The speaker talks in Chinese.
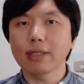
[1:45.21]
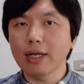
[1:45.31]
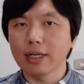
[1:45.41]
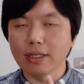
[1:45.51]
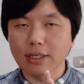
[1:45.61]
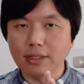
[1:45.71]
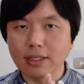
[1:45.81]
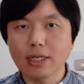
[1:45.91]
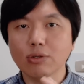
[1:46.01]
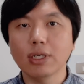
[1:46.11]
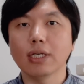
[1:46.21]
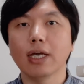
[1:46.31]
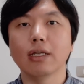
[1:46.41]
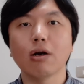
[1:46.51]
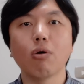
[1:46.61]
那人家就可以
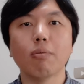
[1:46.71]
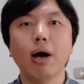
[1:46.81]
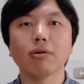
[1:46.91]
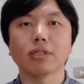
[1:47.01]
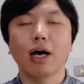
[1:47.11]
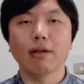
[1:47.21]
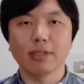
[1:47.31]
给你扣个帽子啊，